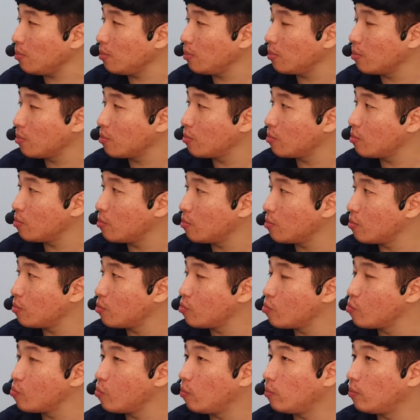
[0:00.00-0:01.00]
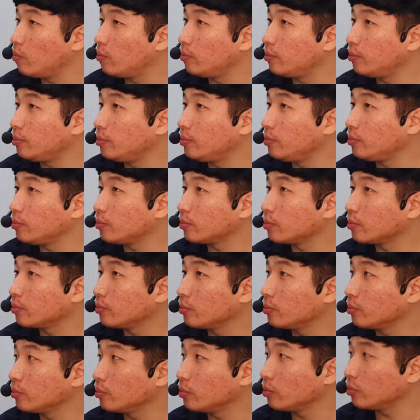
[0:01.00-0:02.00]
어,
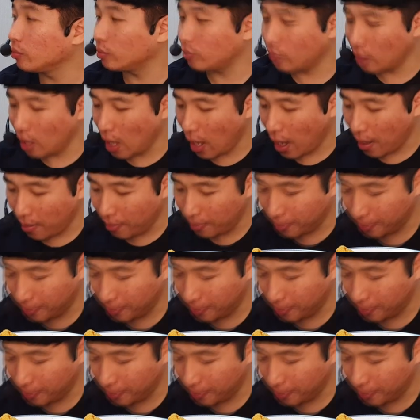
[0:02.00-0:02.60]
클래식하고요. 네.